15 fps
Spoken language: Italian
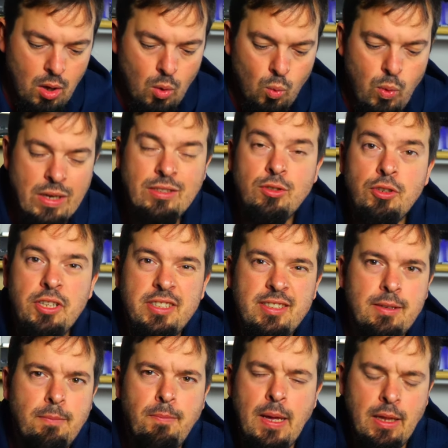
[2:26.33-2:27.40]
Questo
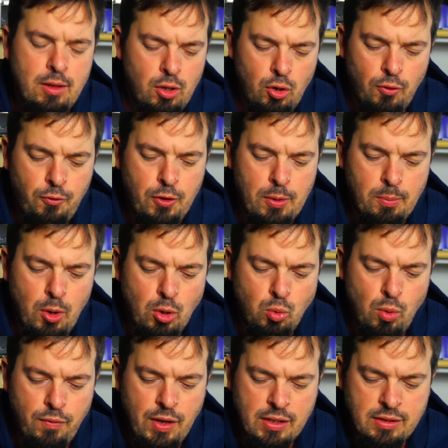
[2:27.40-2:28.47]
inizialmente non fermò i
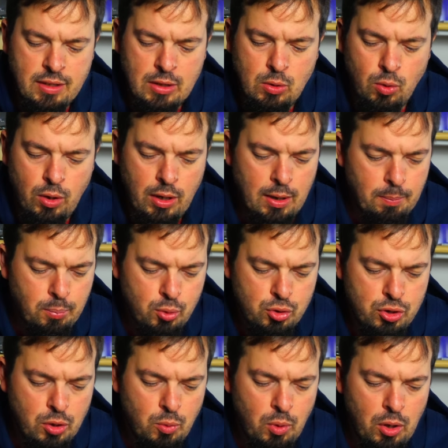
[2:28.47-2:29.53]
due viaggiatori che
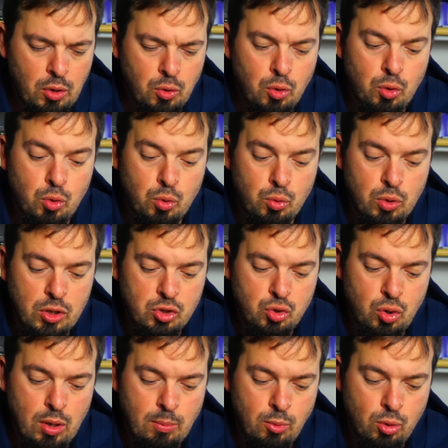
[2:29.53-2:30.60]
proseguirono con una
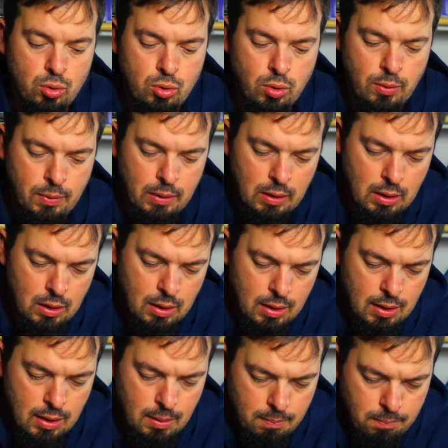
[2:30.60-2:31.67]
sola moto,
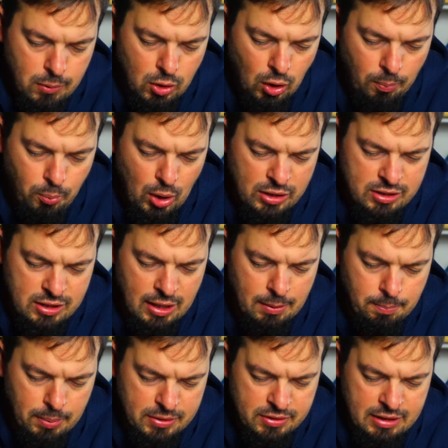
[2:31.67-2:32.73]
ma dopo essere
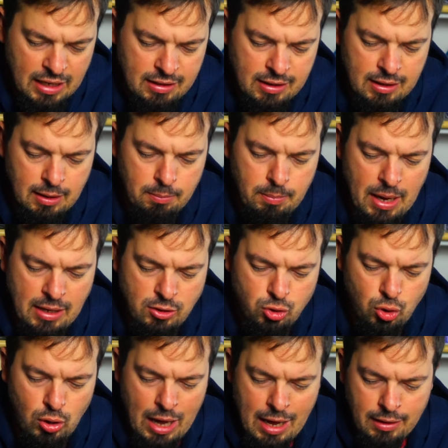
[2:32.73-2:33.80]
passati dal
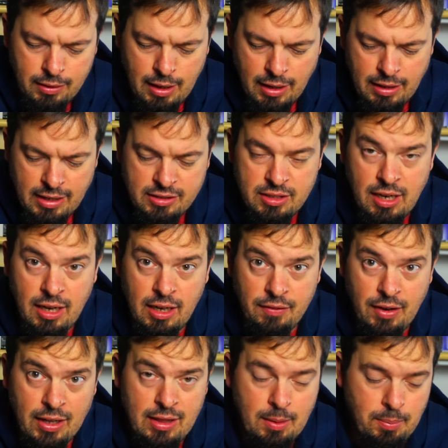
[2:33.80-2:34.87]
Belgio Olanda ed essere
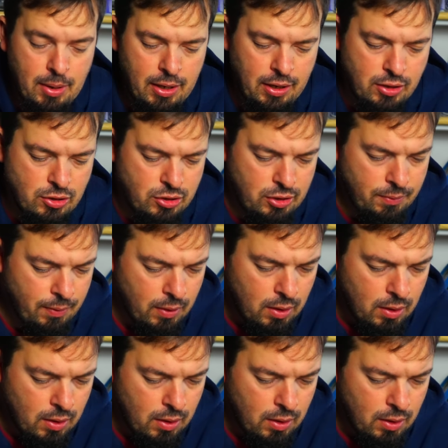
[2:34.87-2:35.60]
arrivati a Parigi,